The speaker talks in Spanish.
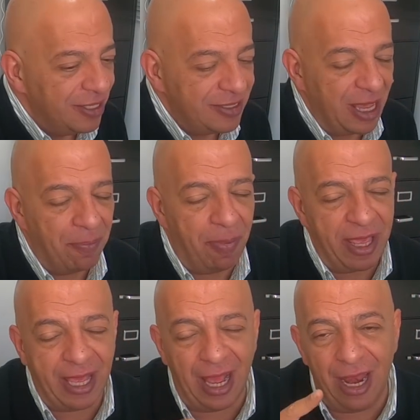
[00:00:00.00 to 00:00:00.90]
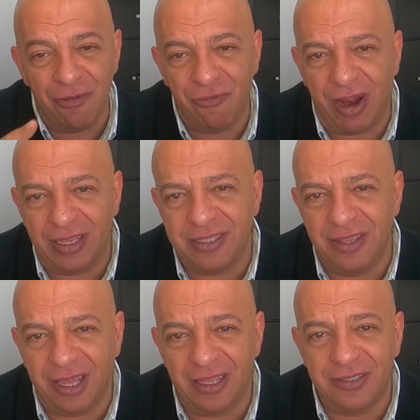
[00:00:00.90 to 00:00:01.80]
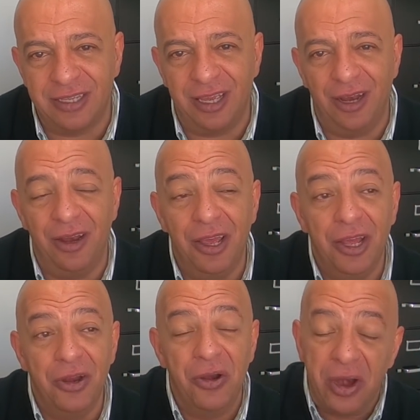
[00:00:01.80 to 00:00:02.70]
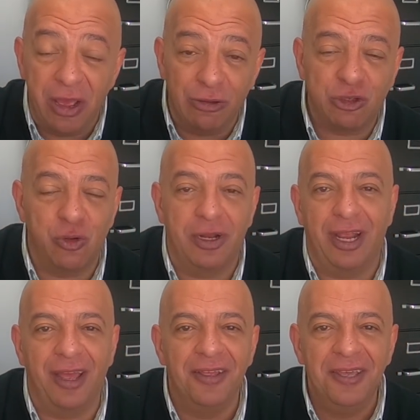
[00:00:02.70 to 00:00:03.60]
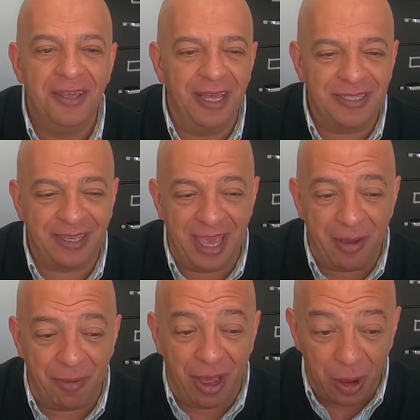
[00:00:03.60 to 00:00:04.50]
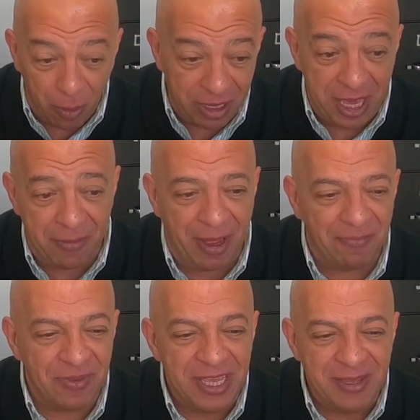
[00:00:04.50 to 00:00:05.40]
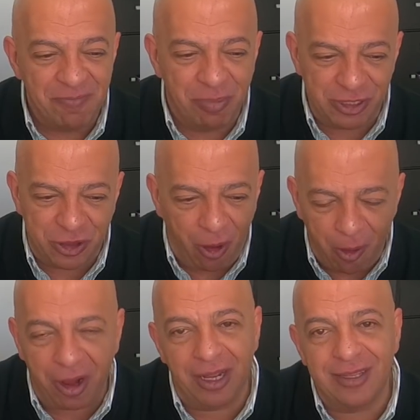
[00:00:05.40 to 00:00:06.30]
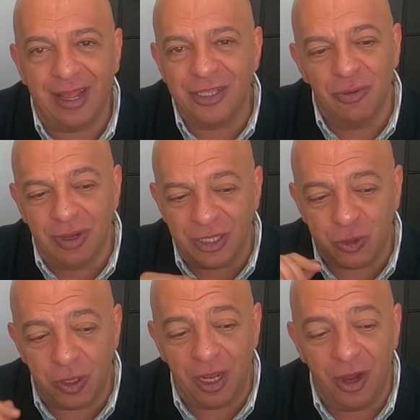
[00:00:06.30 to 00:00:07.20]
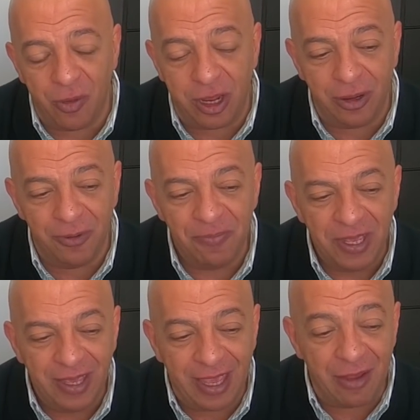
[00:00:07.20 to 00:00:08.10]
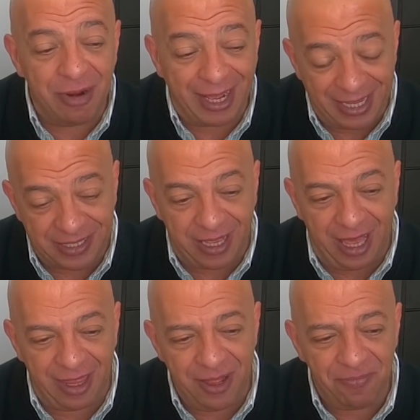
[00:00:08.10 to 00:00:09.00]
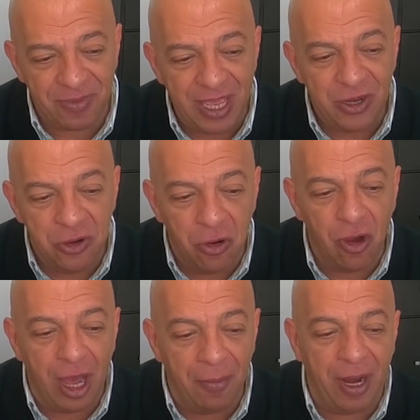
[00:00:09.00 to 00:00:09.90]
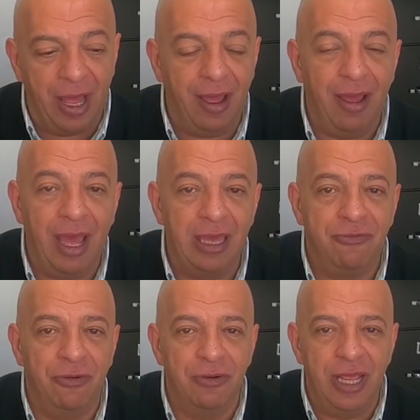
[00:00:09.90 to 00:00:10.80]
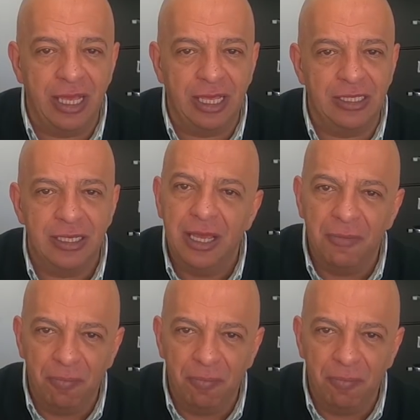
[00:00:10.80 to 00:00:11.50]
si aplica la frase de que si el río suena es que agua lleva. Pues claro que en este caso, aunque suene el río y hay una cascada, no habrá iPhone X